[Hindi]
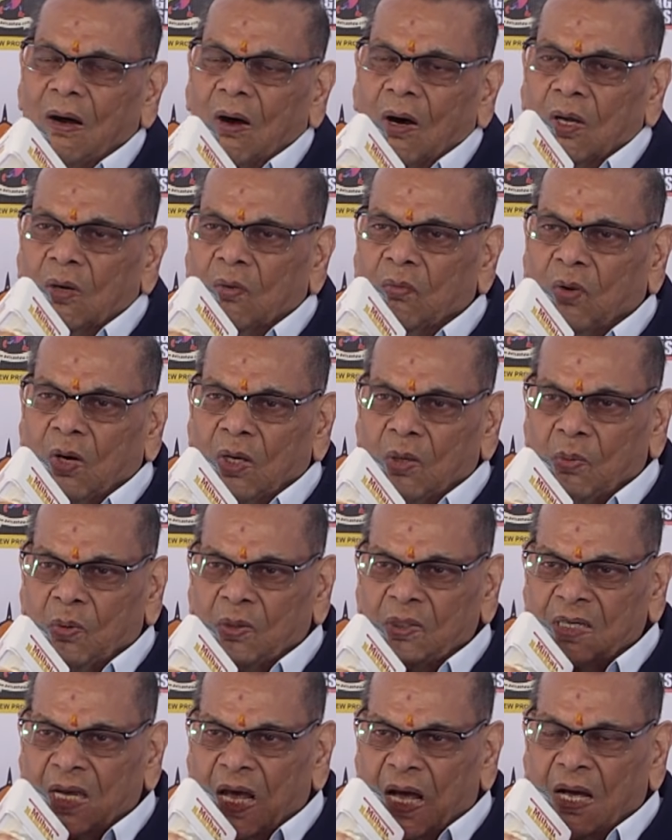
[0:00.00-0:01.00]
और वही
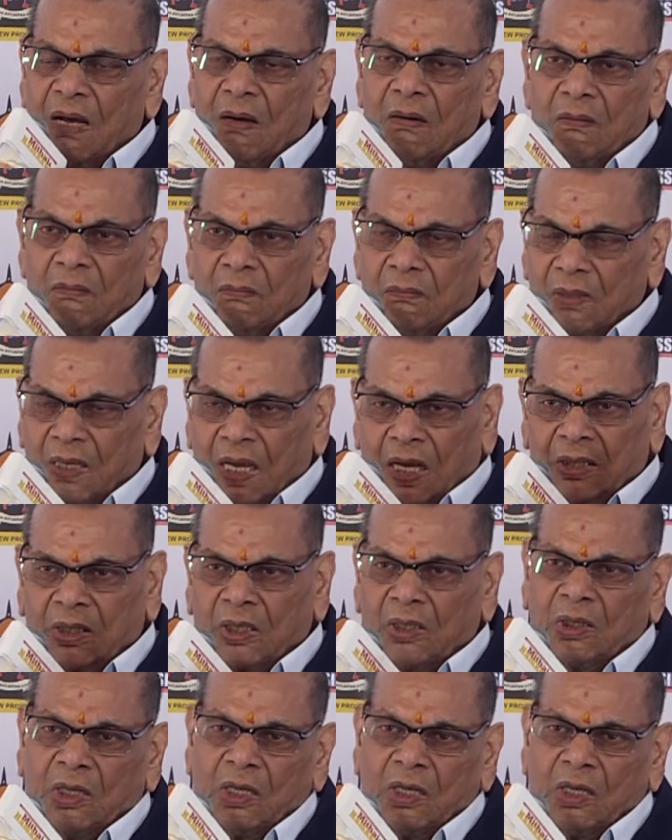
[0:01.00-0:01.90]
भुजिया खाते